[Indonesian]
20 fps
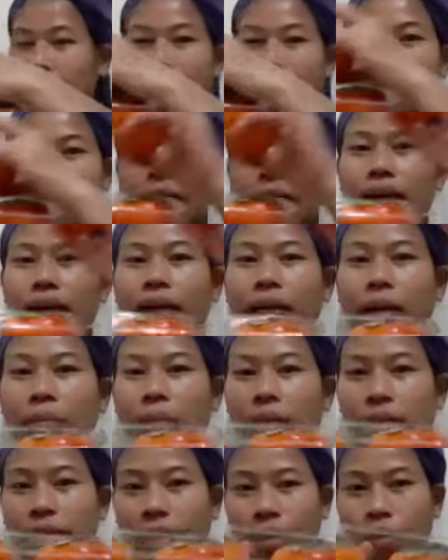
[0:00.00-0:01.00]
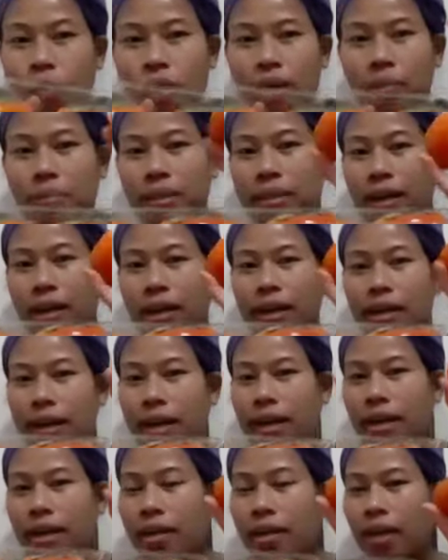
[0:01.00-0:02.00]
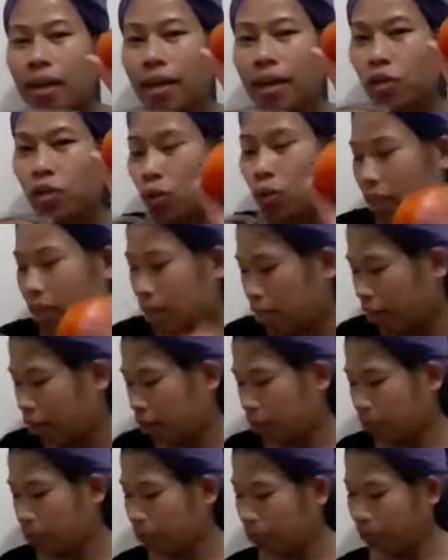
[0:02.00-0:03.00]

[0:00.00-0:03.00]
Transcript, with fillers: Mia akan ambil satu yang besar ya coba satu